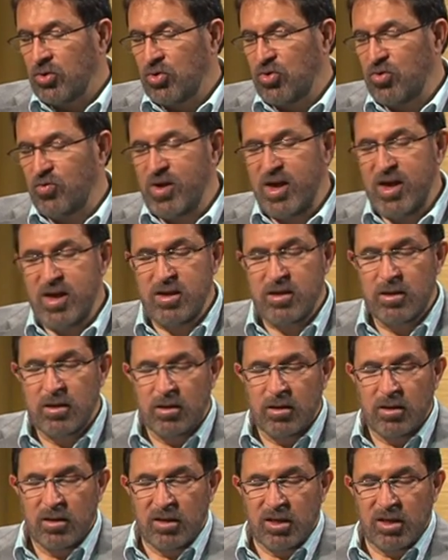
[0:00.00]
Güvey
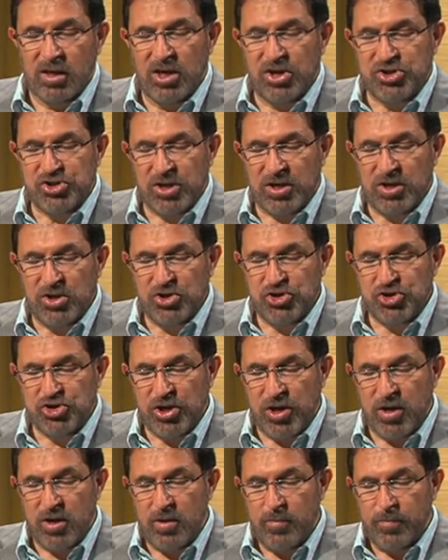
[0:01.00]

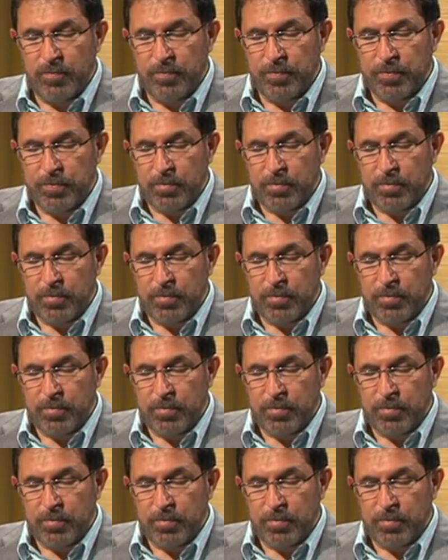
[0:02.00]
gecikince